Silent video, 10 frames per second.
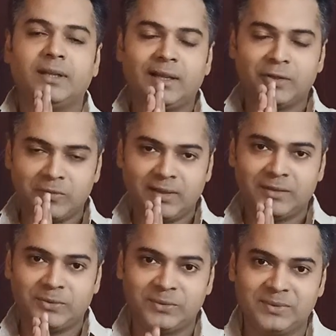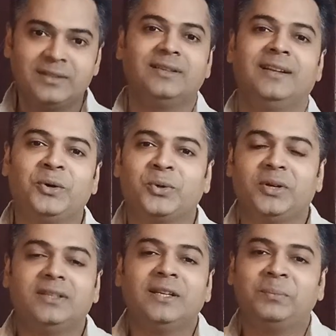எல்லாருக்கும் வணக்கம் நான்
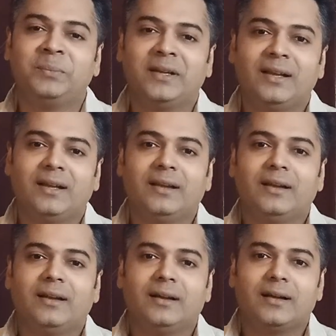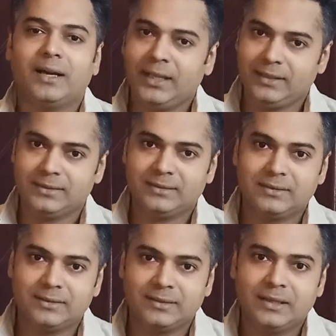உங்களோட திலீப் கலை
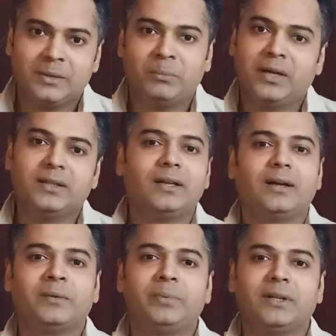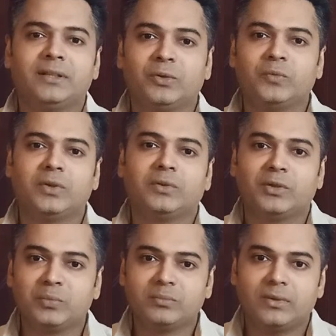மனிதனாக பிறந்த
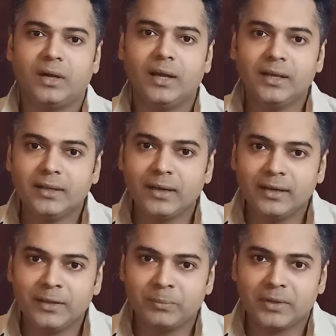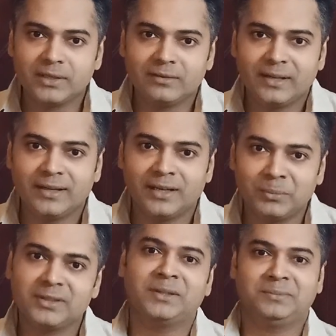ஒவ்வொருவரும் அள்ளி அள்ளி பருக வேண்டிய
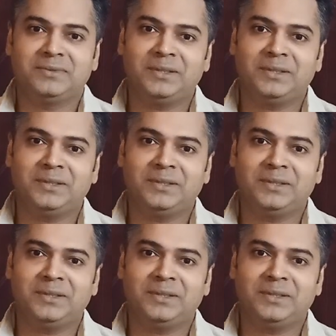அமிர்தம்